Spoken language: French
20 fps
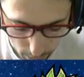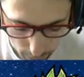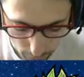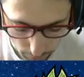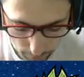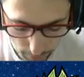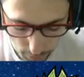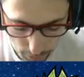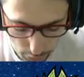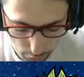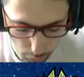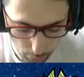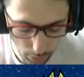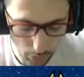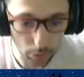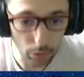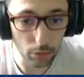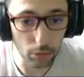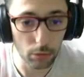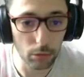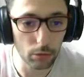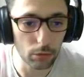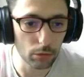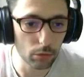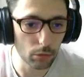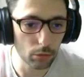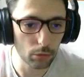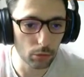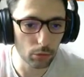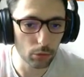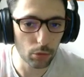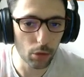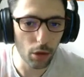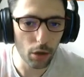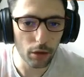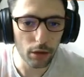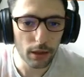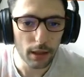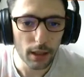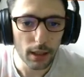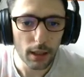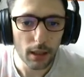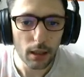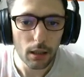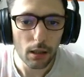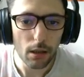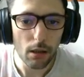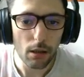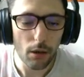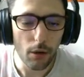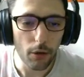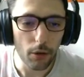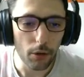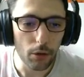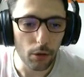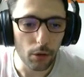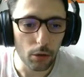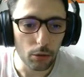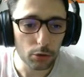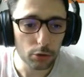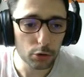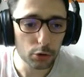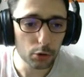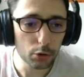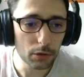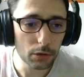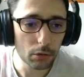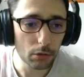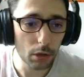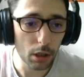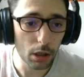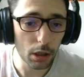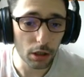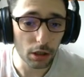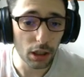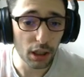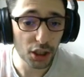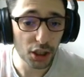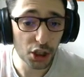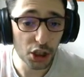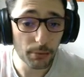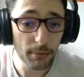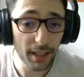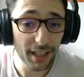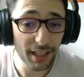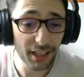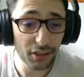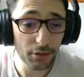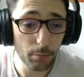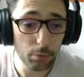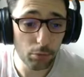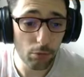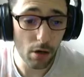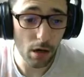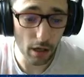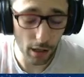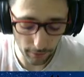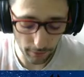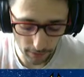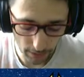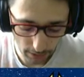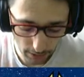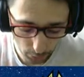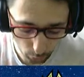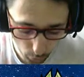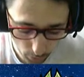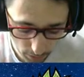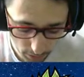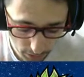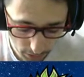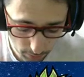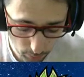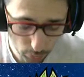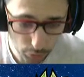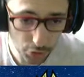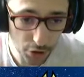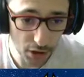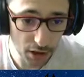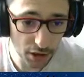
Enfin, un joueur euh, de notre couleur. Euh, ensuite, on a la team Espoir avec les 3 leads mondial